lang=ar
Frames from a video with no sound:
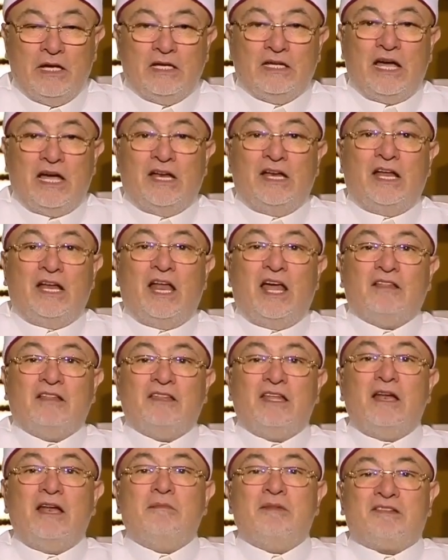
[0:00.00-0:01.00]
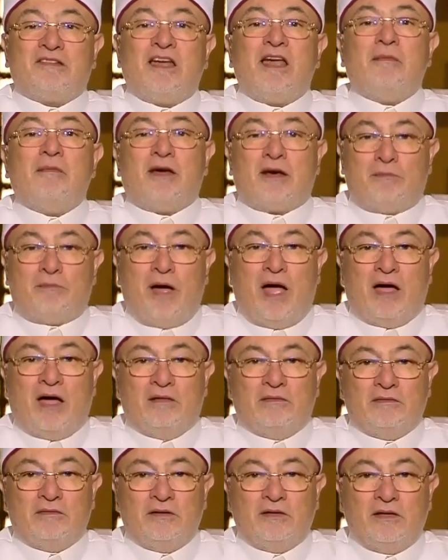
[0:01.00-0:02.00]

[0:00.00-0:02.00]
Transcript: يعني احنا عندنا المذاهب اربعه